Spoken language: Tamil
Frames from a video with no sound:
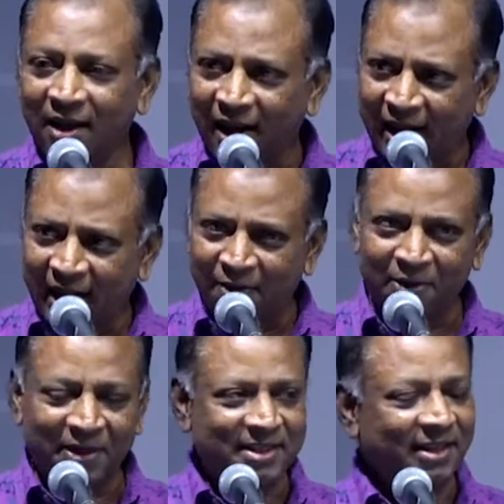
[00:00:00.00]
அண்ணாவை
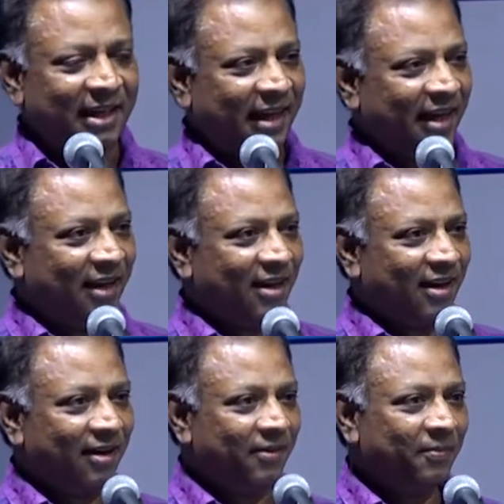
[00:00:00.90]
வச்சுட்டே
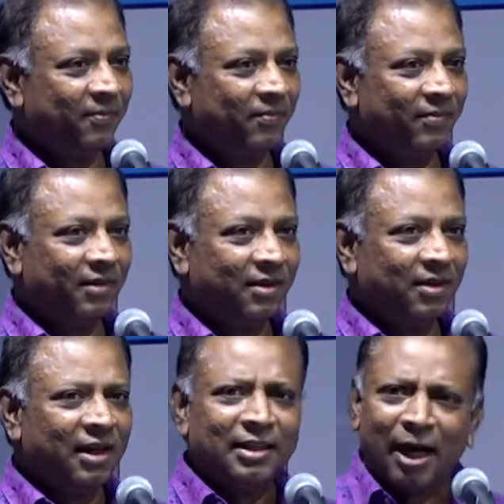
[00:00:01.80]
கேட்குறாரு
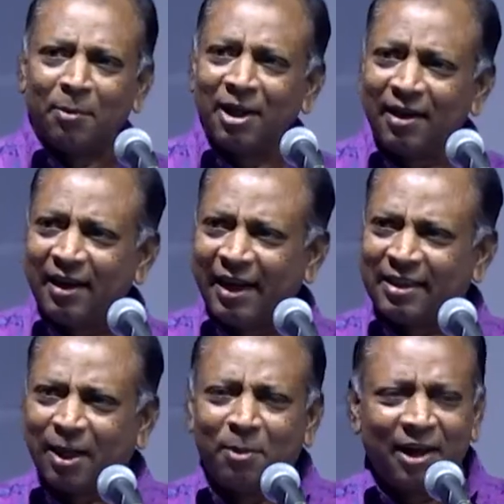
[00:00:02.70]
தமிழண்ணை
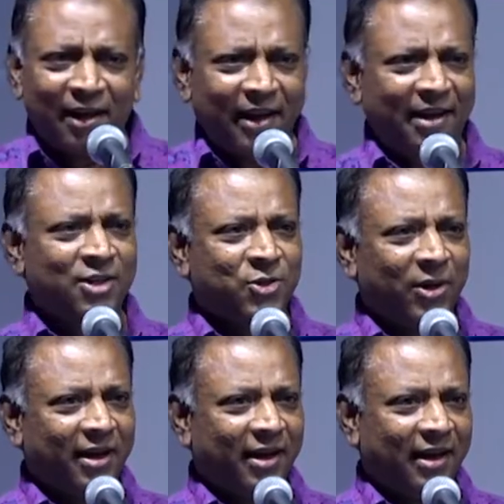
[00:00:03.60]
தமிழன்னைன்னு
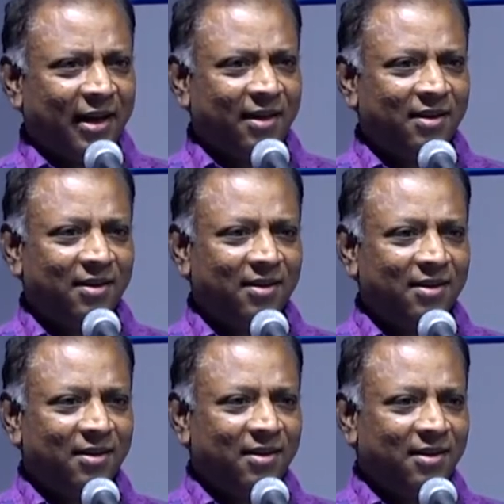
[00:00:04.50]
சொல்கிறீங்களே
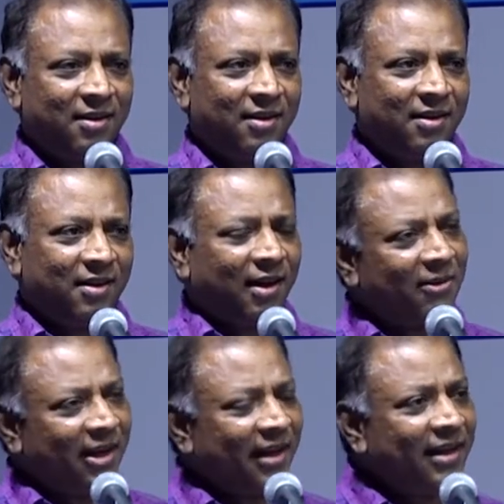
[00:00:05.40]

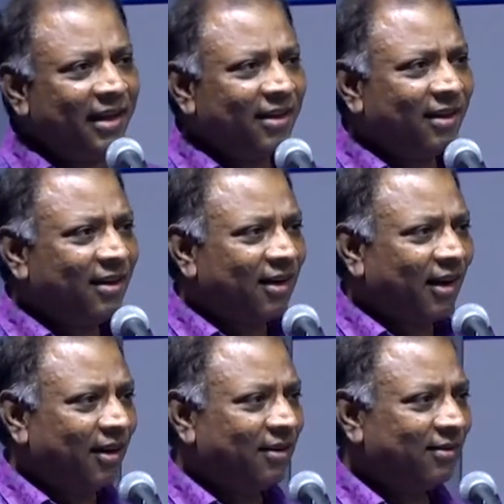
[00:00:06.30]
அவள் எங்கே
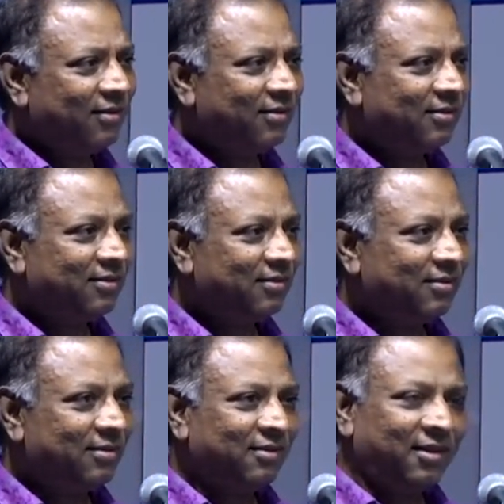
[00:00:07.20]
இருக்கிறாள்
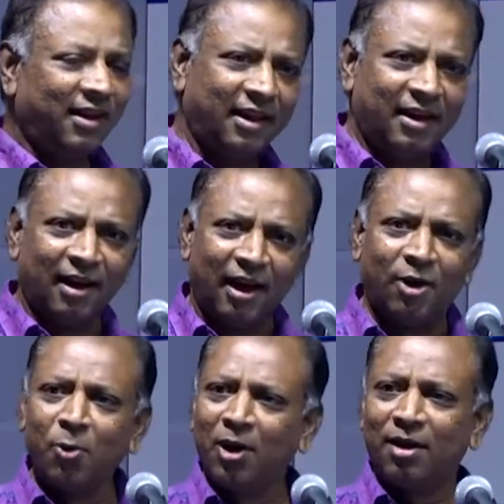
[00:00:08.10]
இதுக்கு
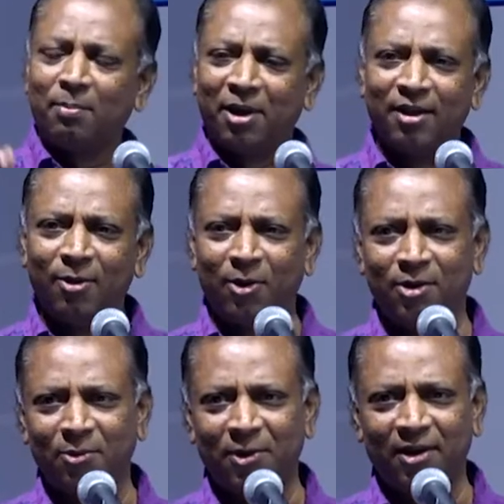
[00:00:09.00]
லகுவான பதில்
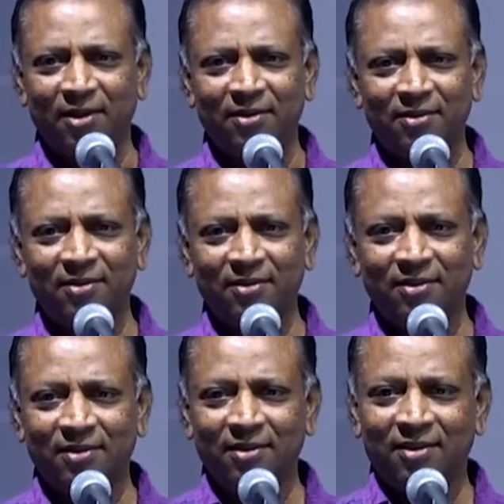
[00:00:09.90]
ஒன்று உண்டு
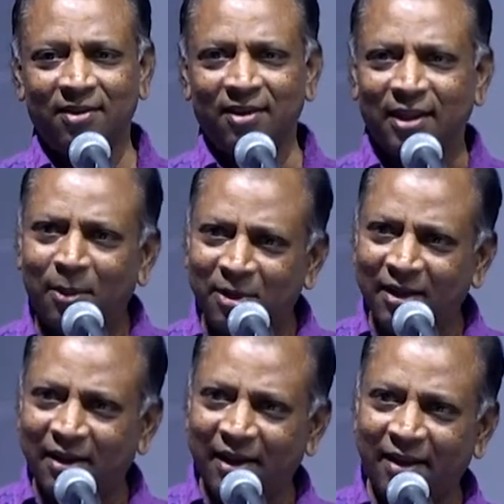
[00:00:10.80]

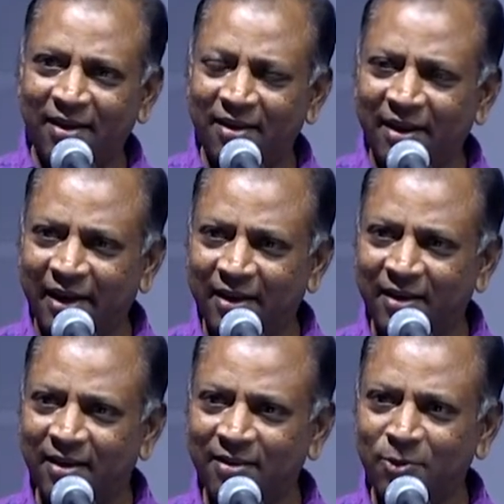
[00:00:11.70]
தமிழண்ணை
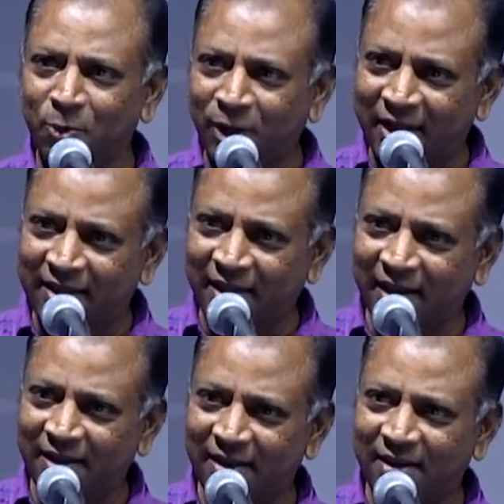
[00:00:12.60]
எங்கள் உள்ளத்திலே
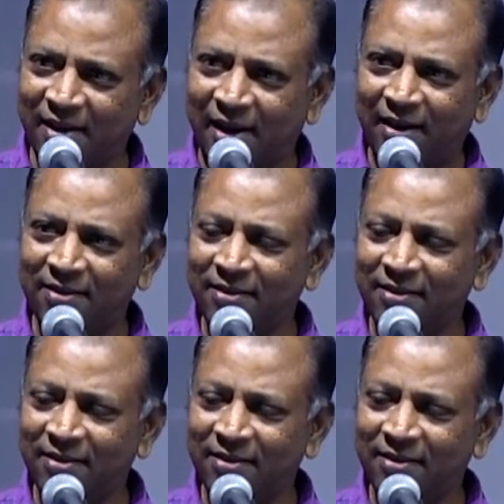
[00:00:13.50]
இருக்கிறாள்